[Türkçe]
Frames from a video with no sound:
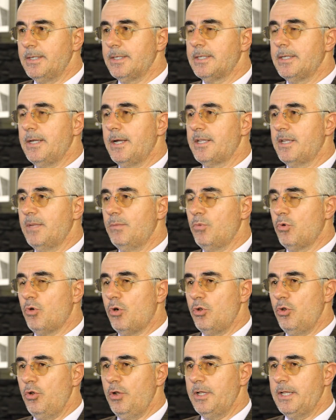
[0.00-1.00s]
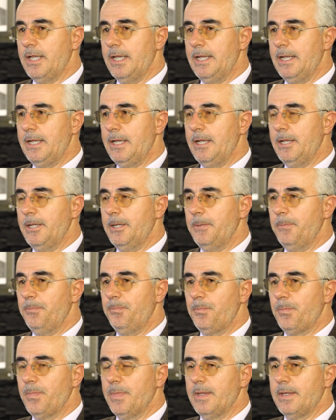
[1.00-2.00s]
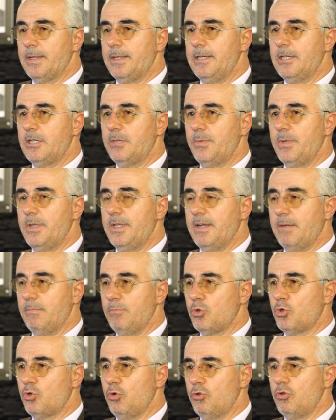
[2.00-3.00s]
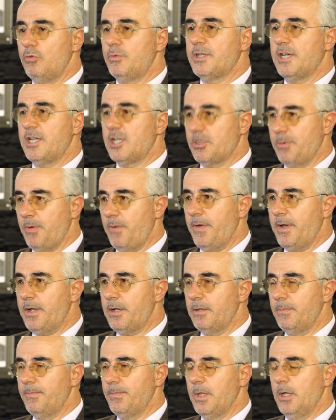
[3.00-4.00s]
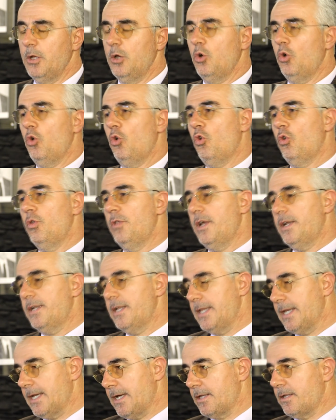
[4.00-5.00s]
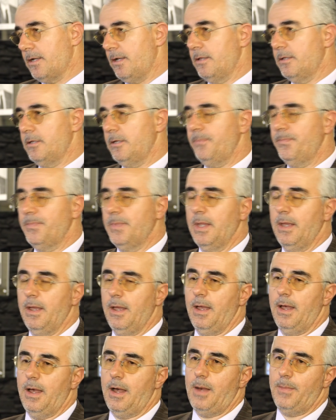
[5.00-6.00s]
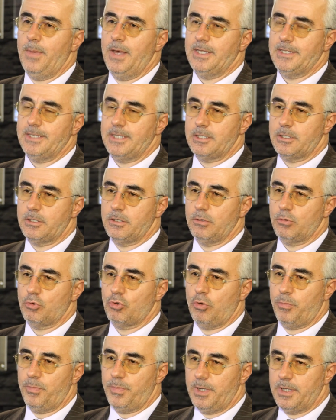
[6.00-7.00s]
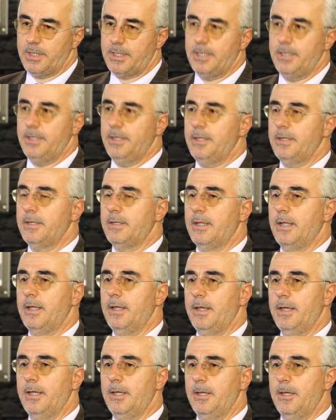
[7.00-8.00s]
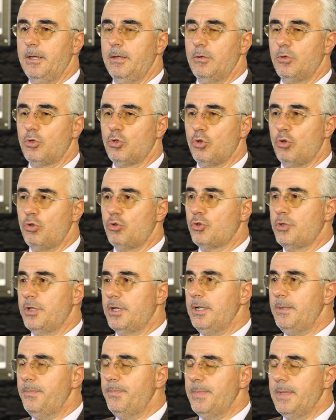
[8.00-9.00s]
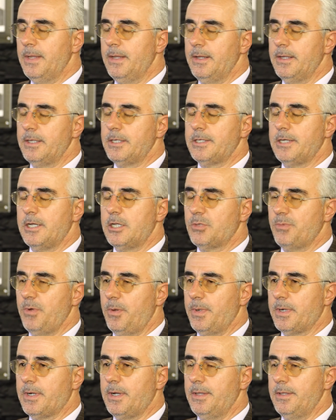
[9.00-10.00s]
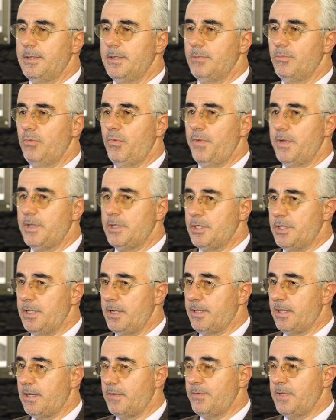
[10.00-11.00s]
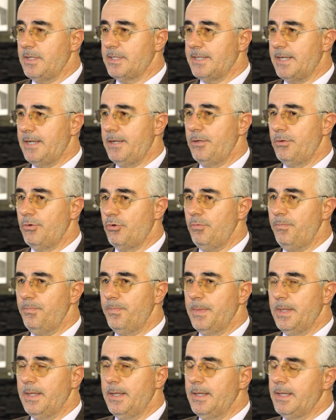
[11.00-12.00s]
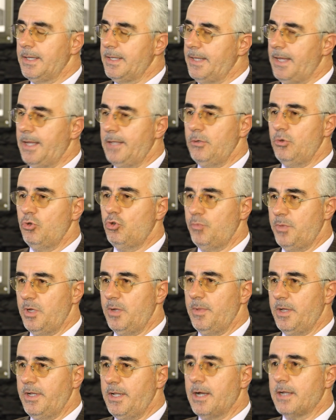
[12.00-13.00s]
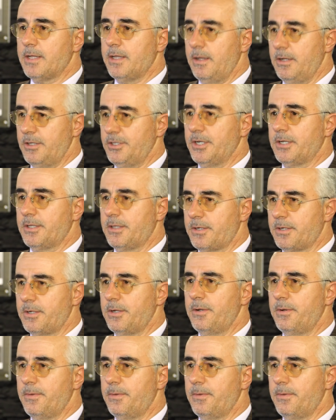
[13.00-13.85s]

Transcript: Zaten bu konuyla da ilgili İSPİR'in yapmış olduğu bir çalışma var. Onlar da dikkat aldı. Ama esas toplantının e, sonuçları Çalışma Bakanlığı müfettişler tarafından zannediyorum kendi üst birimlerine aktarılacaktır.